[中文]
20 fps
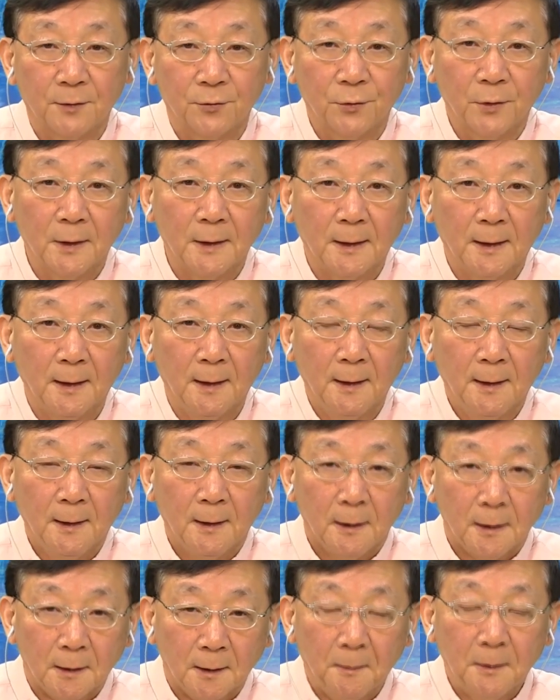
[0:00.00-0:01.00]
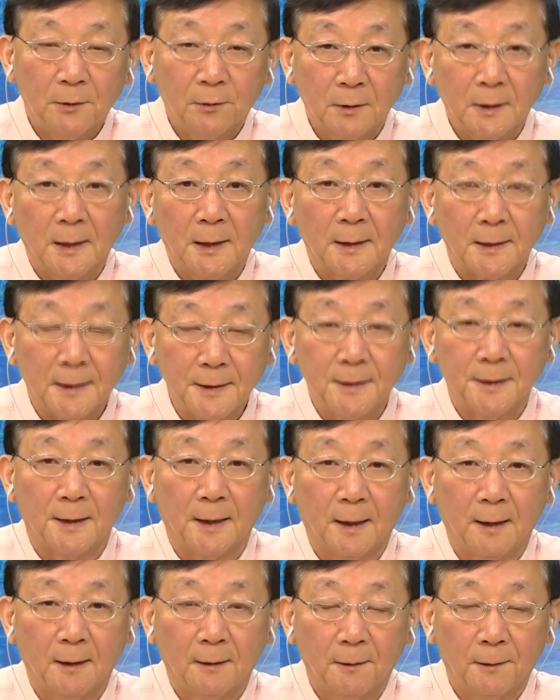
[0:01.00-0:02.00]
所以呢，人们都可以理
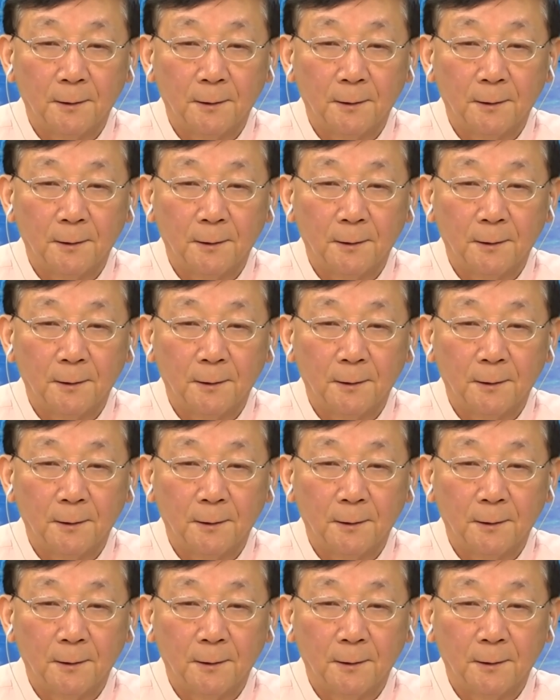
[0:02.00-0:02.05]
解。